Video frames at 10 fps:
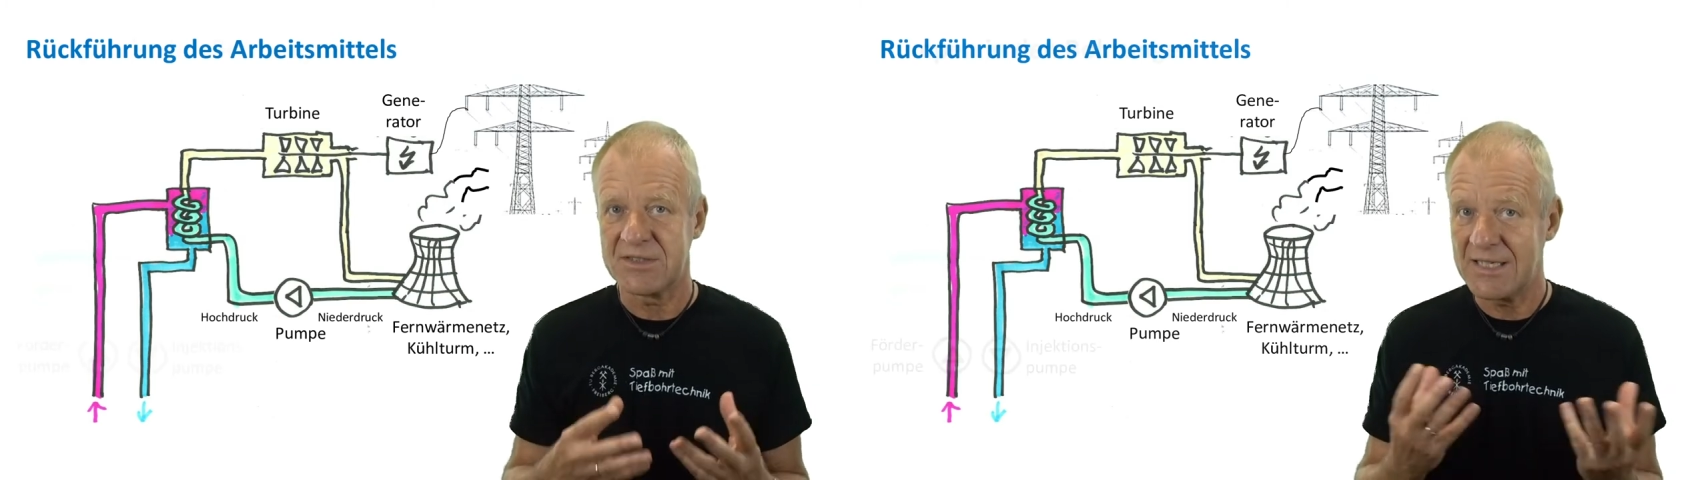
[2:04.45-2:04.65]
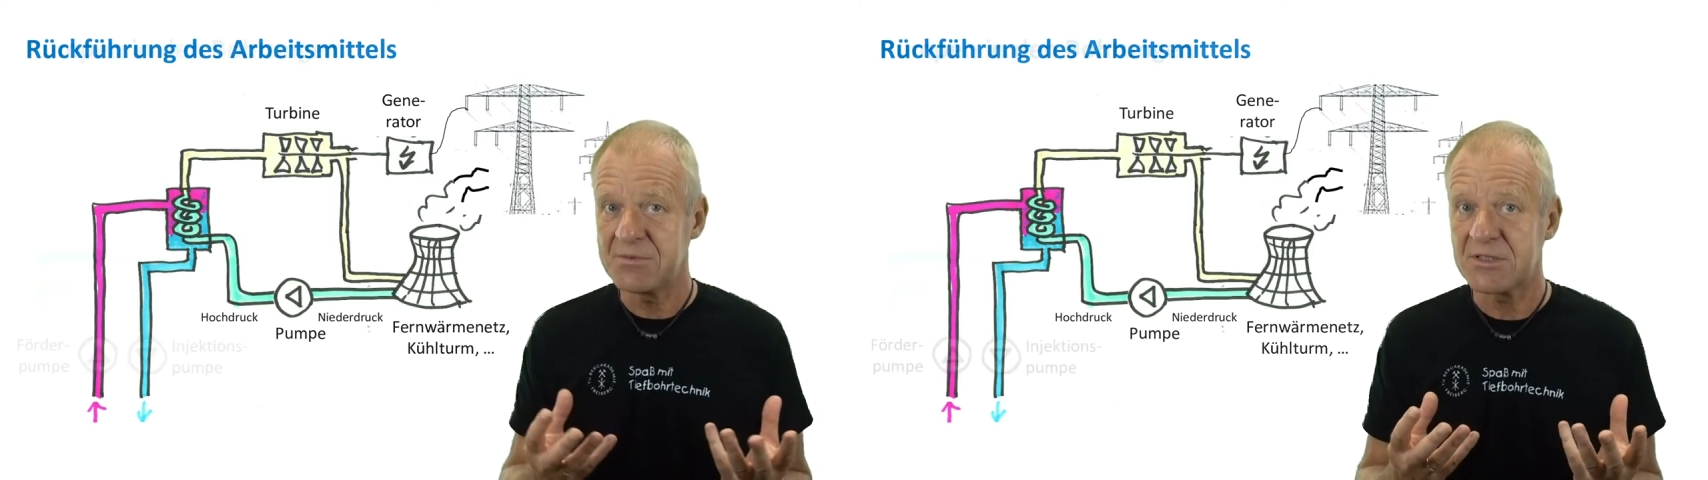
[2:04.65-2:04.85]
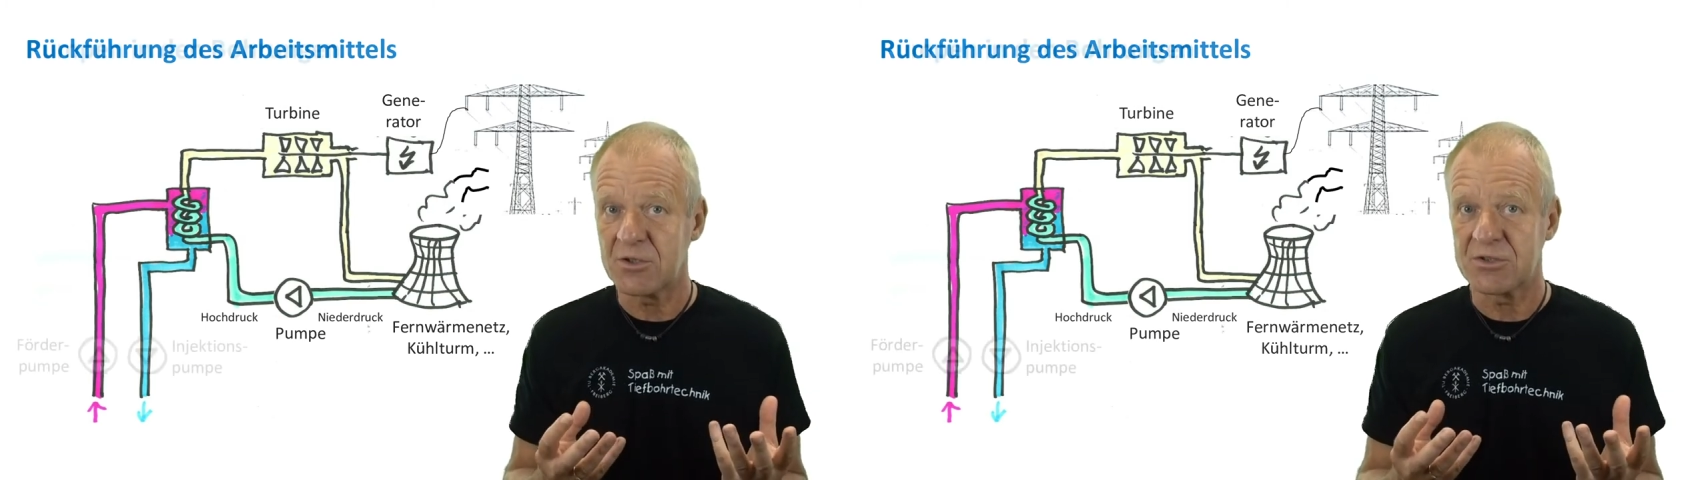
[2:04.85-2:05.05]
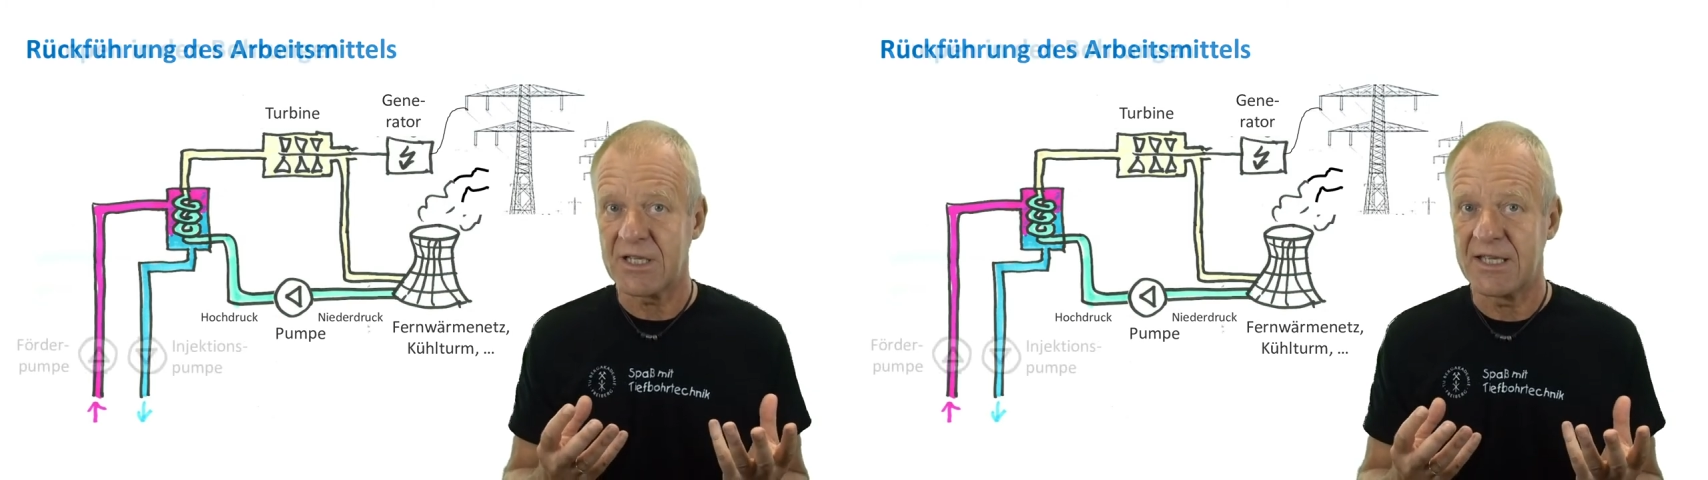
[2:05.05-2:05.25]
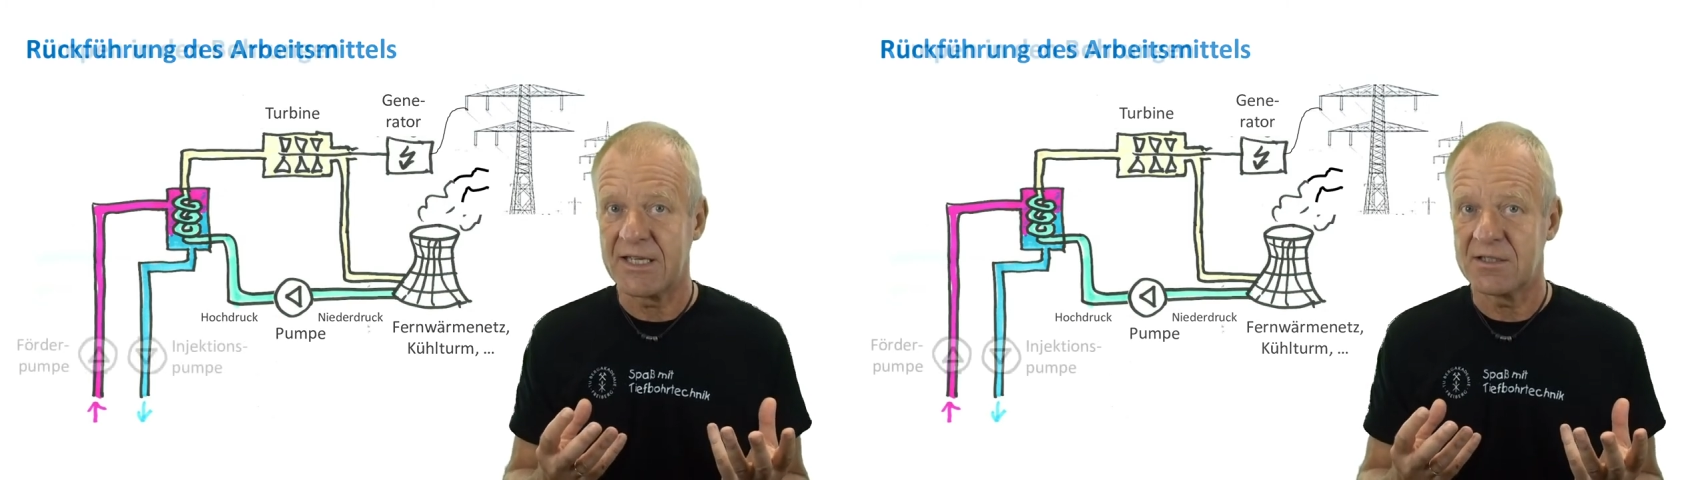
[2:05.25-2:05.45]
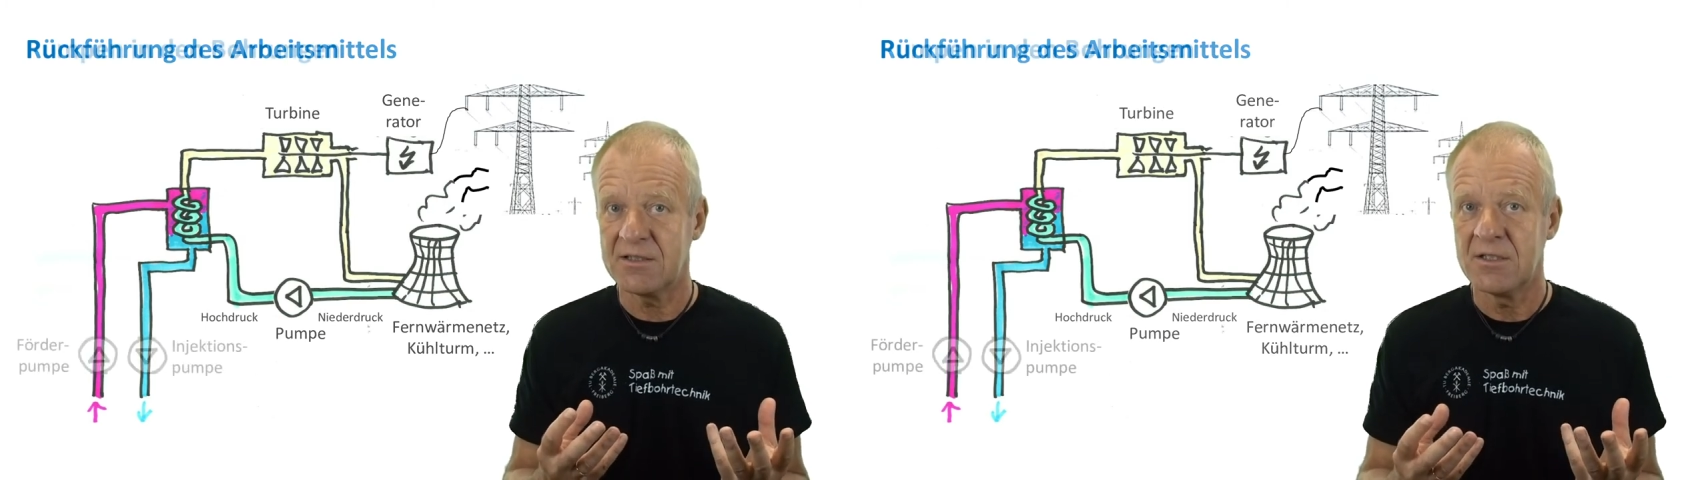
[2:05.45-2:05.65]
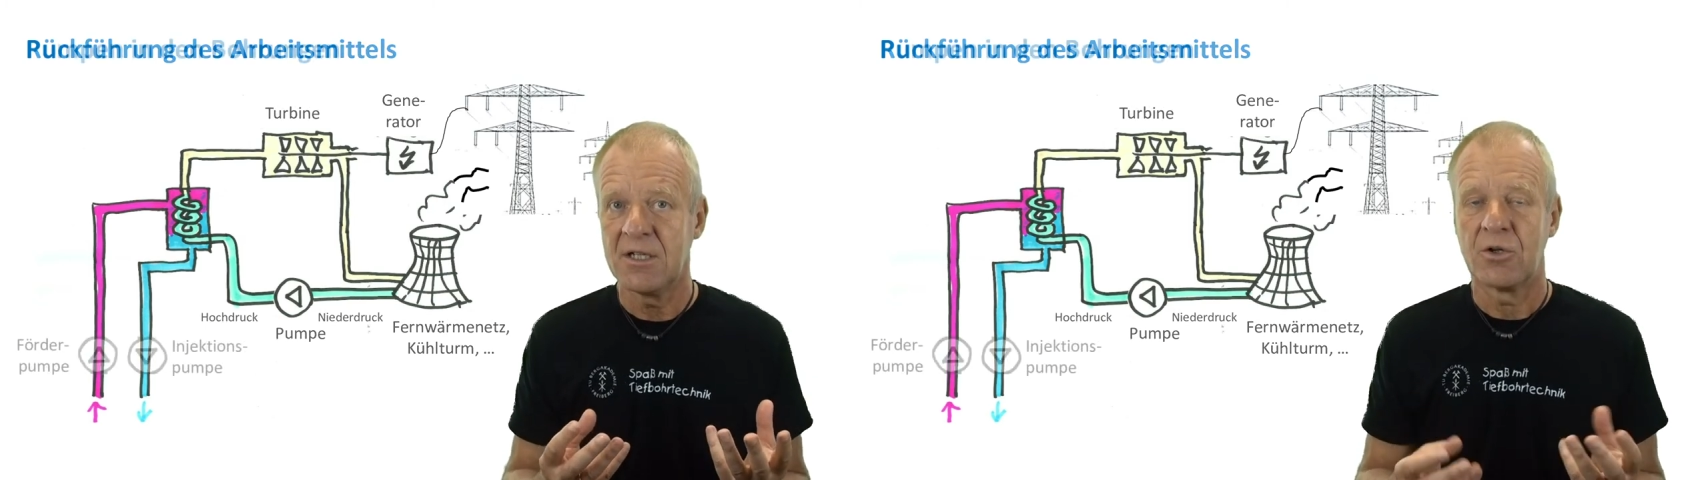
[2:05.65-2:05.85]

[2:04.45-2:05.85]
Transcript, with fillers: selbst aus der Erde